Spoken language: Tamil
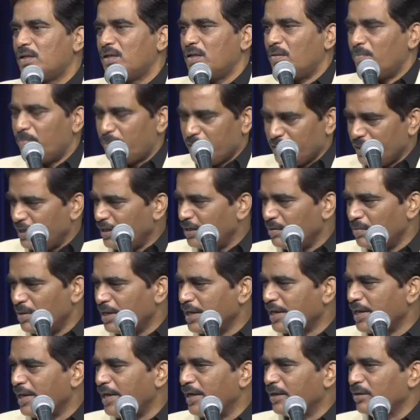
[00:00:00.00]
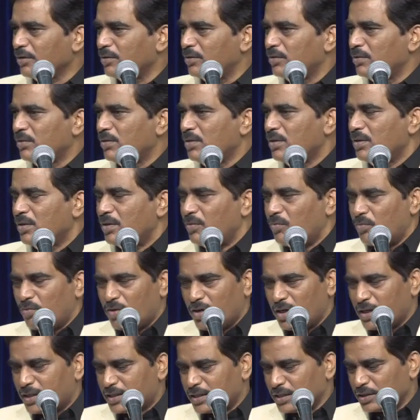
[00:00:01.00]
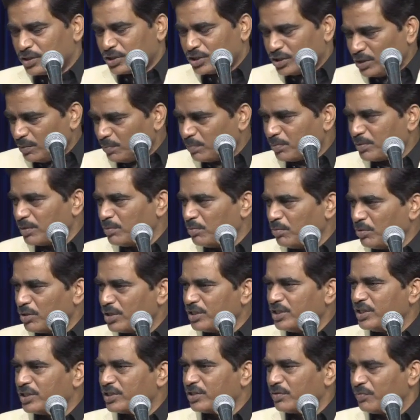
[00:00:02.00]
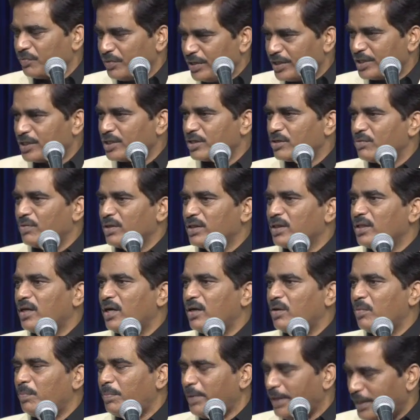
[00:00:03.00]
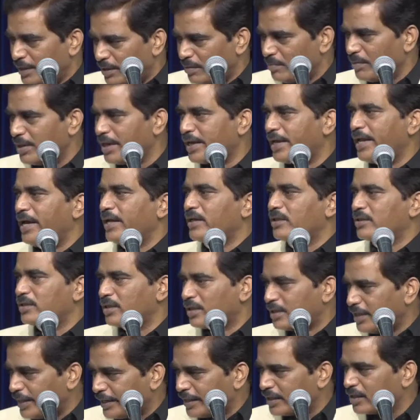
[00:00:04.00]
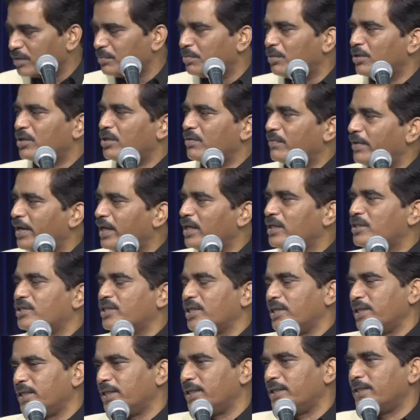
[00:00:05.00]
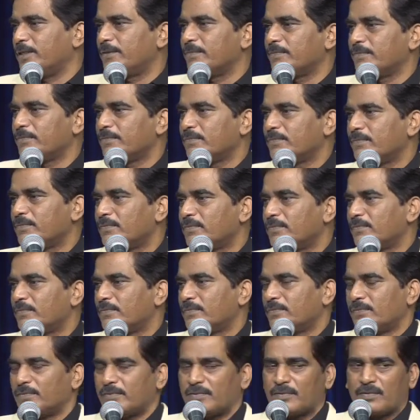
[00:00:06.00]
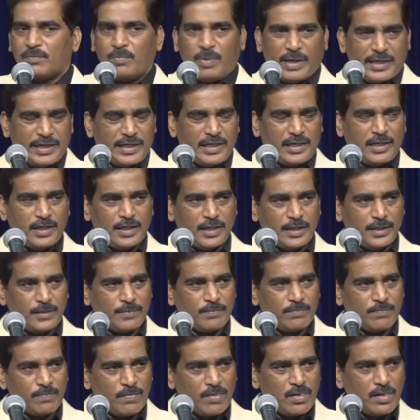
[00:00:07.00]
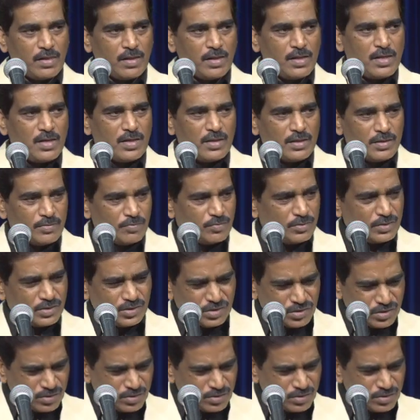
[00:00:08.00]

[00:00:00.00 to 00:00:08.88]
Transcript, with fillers: பன்னெண்டு மணி நேரம் உங்களுக்கு ஷிஃப்ட்டு முடிஞ்சிட்டு வீட்டுக்கு வந்தாலும் பன்னெண்டு மணி நேரத்தை கணக்கு போட்டு வேலை செய்யுங்க படியுங்க இட்ஸ்